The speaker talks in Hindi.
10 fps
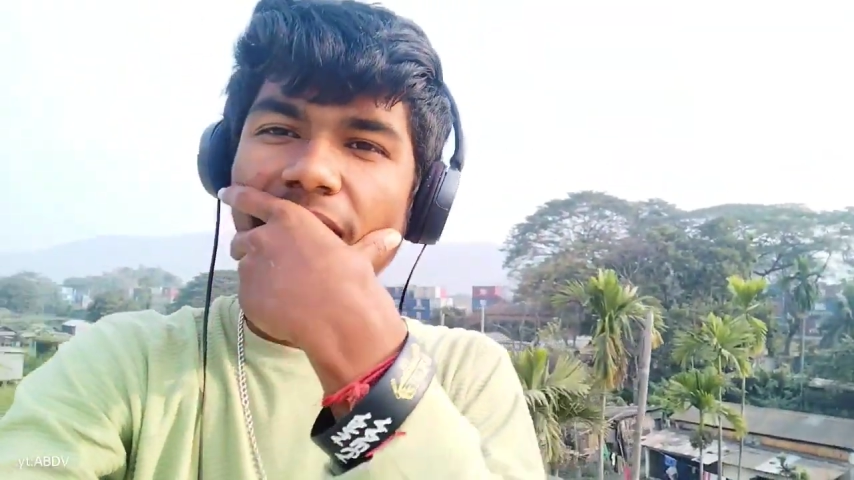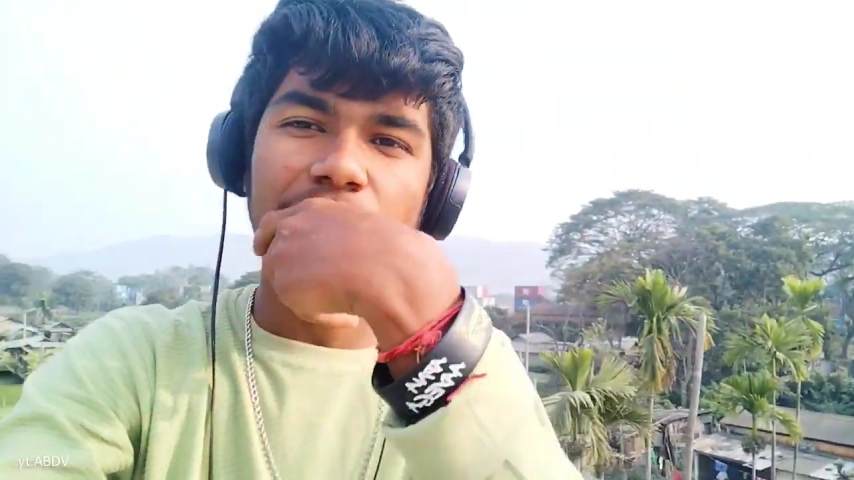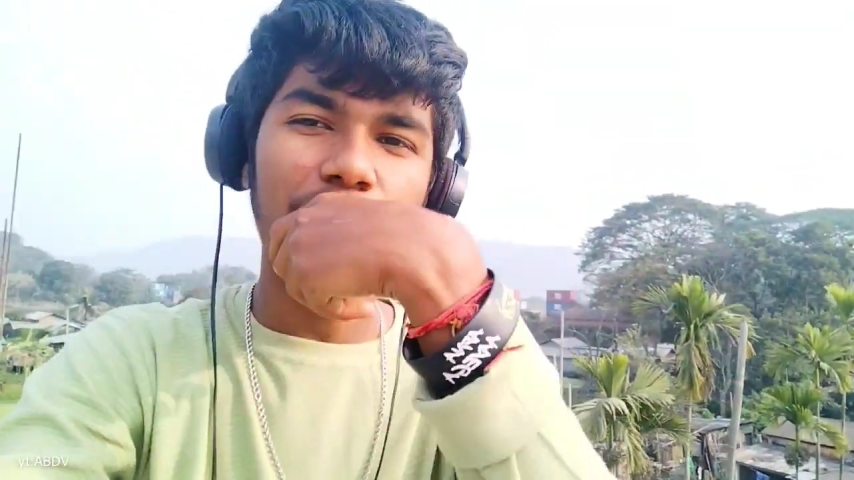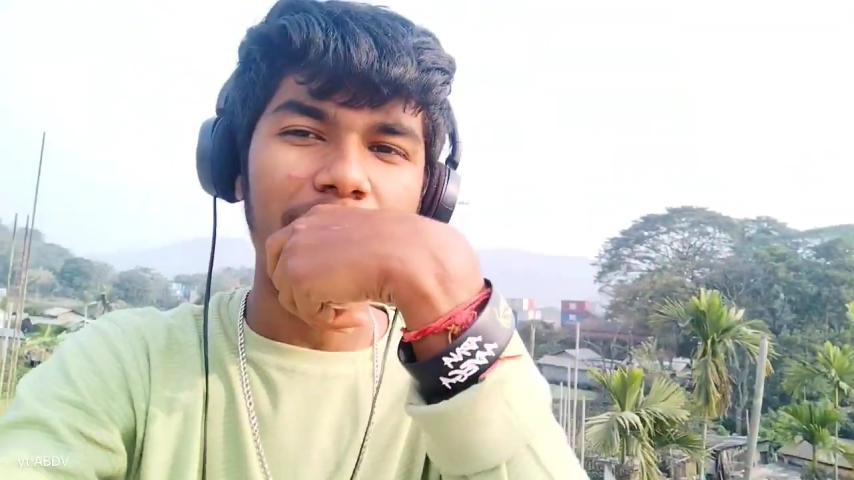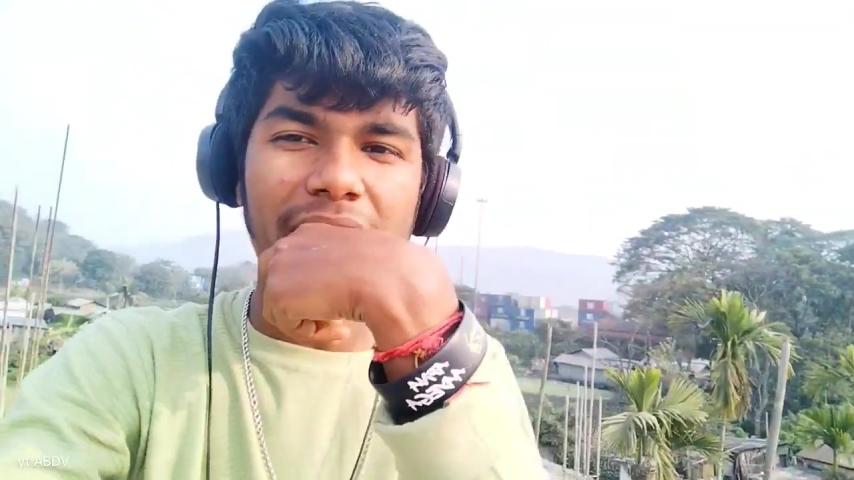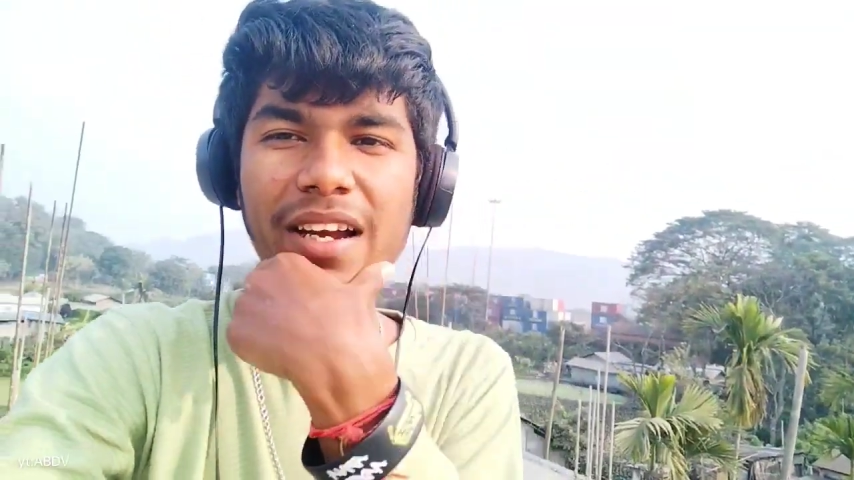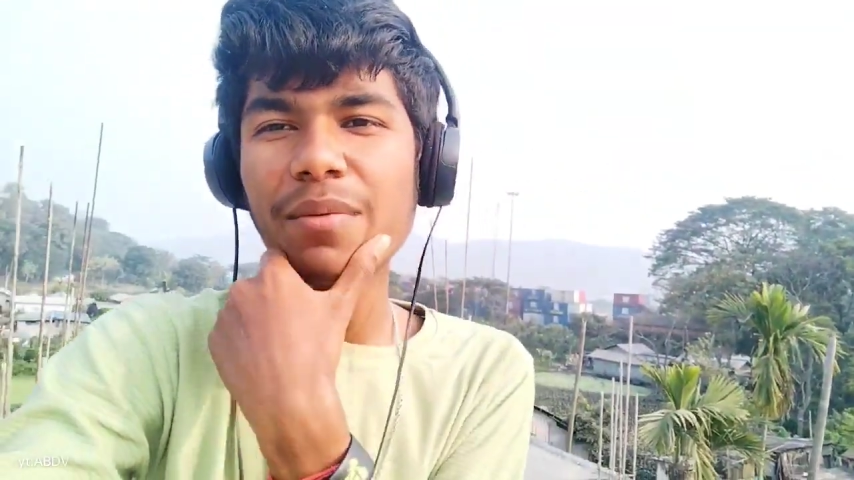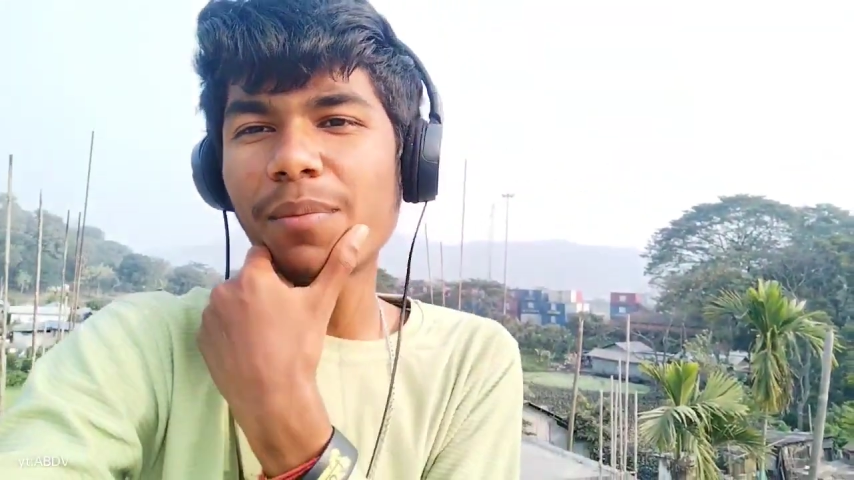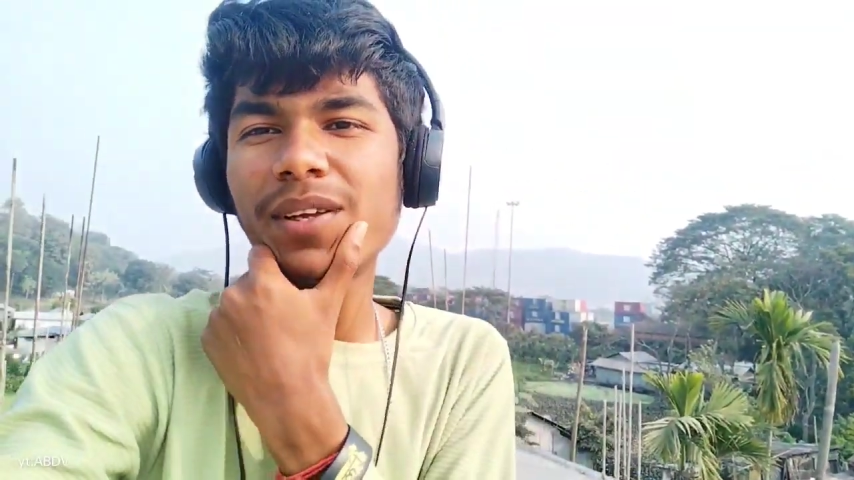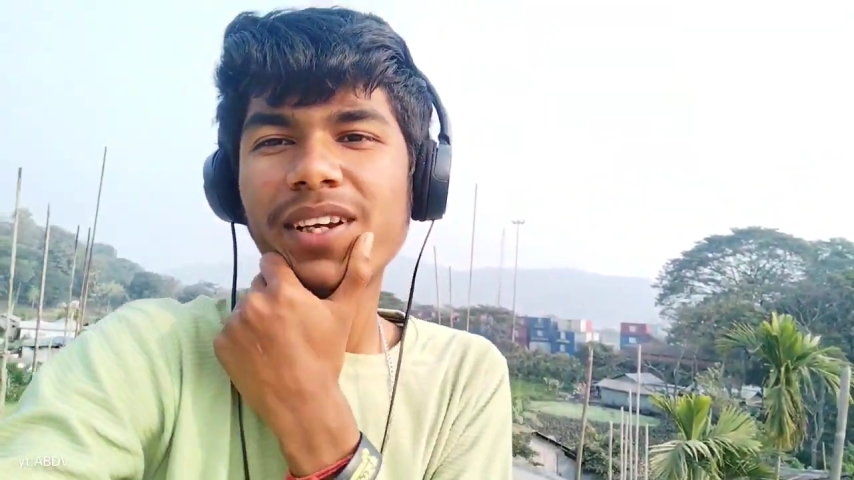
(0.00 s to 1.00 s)
तुम्हारा
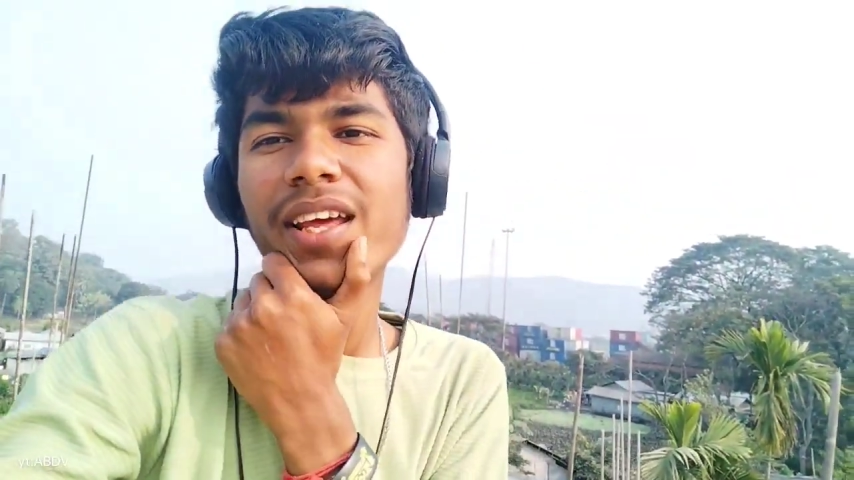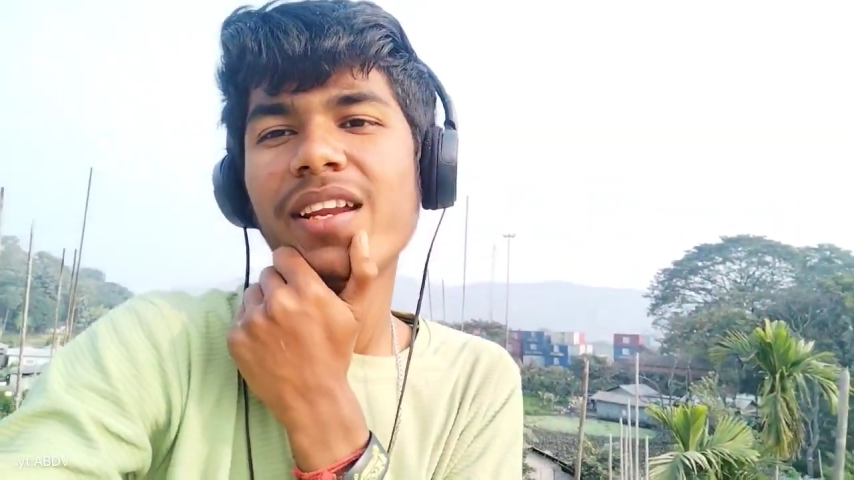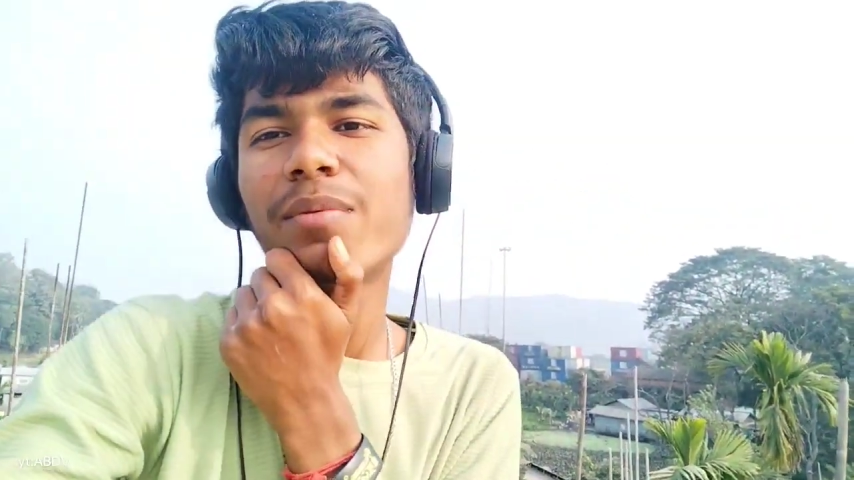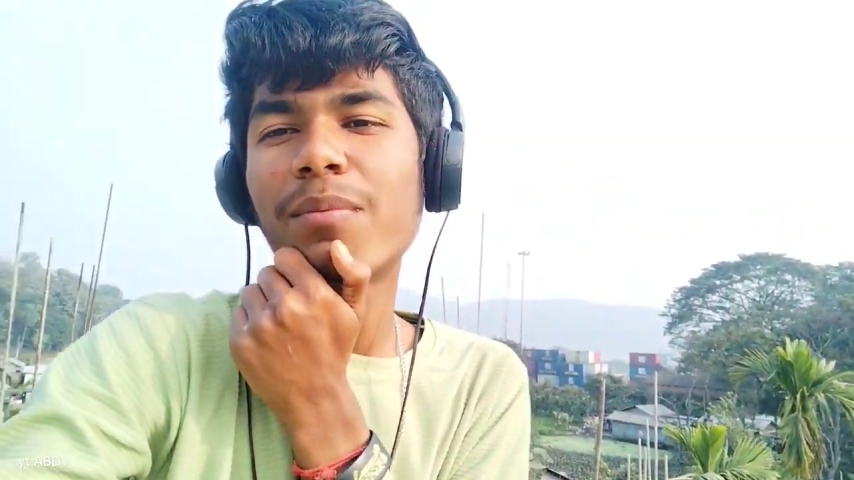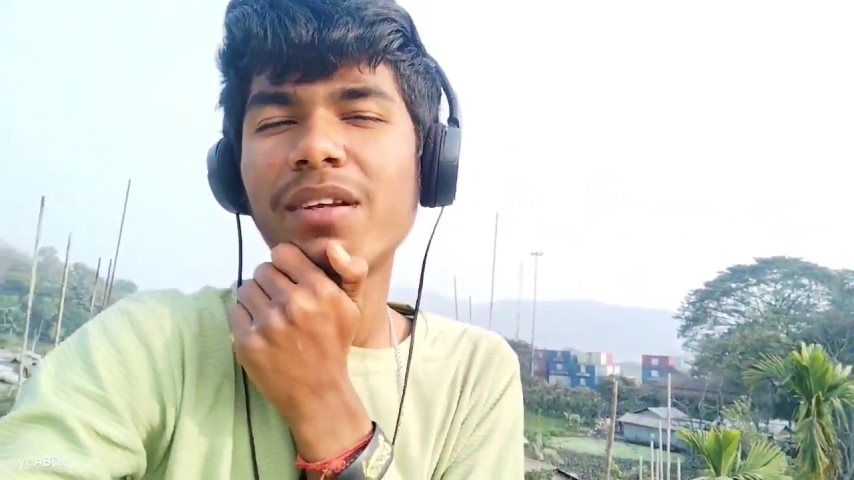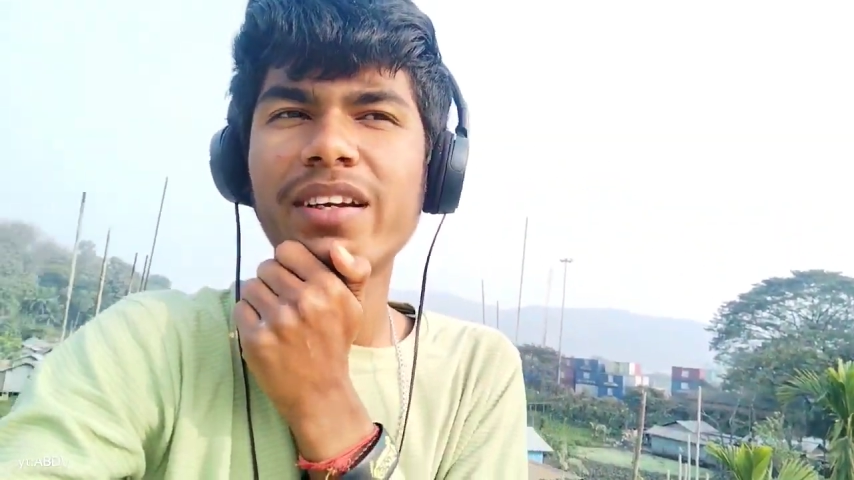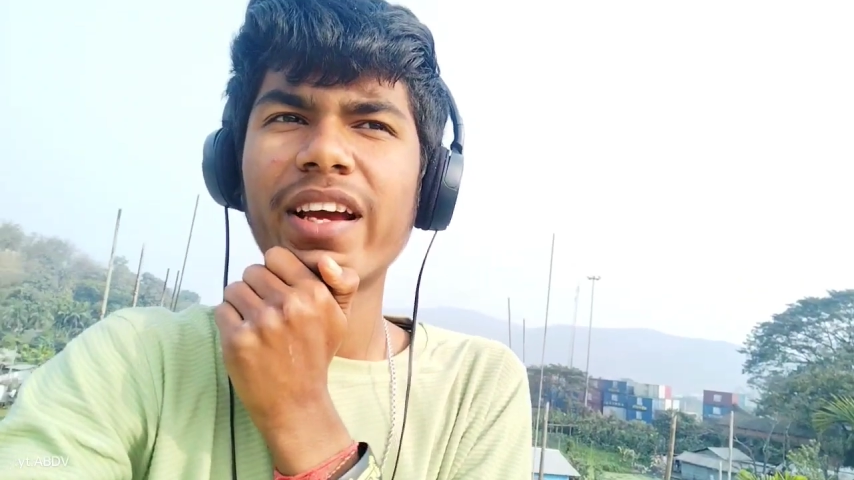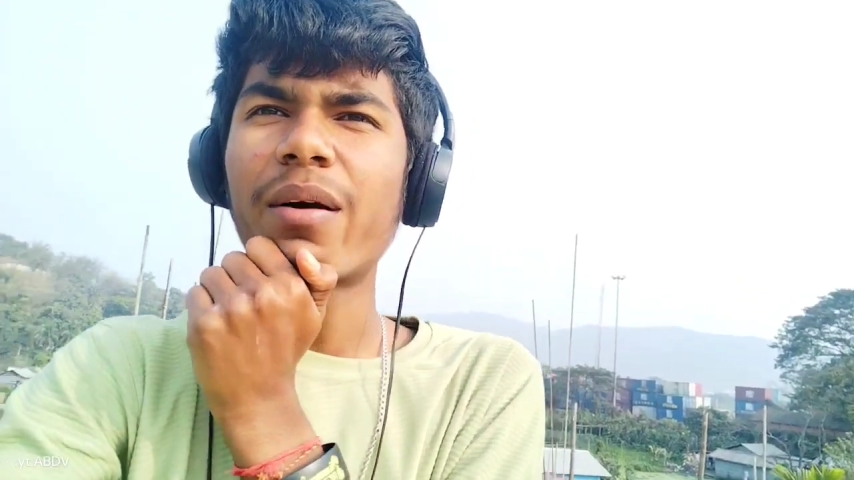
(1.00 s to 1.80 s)
रिपब्लिक डे रिपब्लिक डे का